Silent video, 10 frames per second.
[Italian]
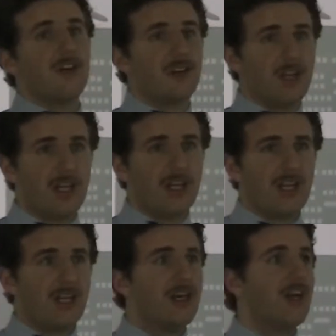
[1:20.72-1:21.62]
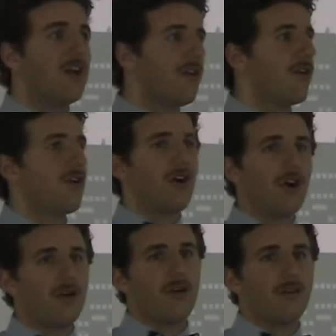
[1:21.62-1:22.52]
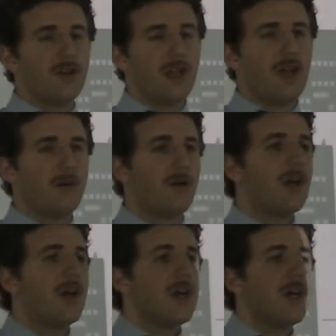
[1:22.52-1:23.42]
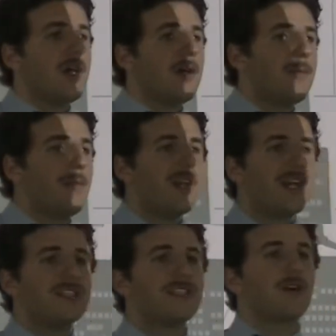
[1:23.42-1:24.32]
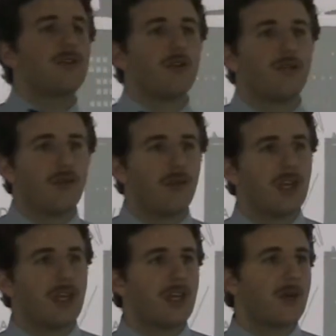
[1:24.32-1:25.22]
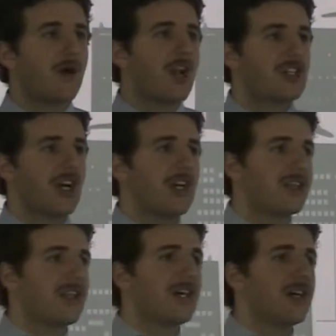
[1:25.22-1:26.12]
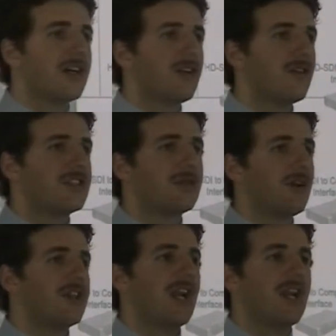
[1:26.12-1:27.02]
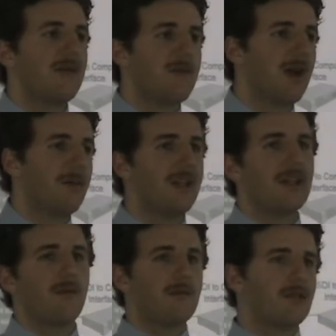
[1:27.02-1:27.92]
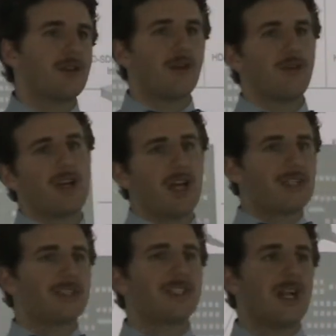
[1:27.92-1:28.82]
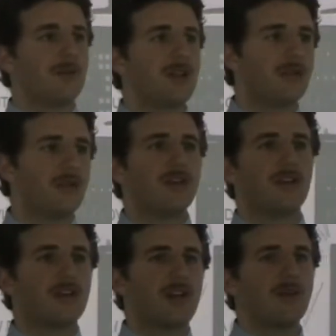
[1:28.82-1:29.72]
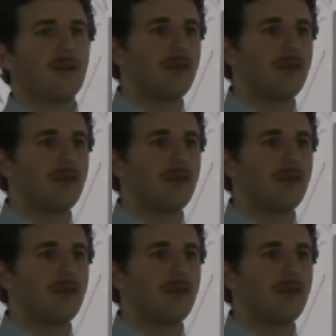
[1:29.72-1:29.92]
lo vedete? E loro no, non lo vediamo. Perché secondo voi in quella chat non si può entrare liberamente ma bisogna collegarsi tramite Twitter, tramite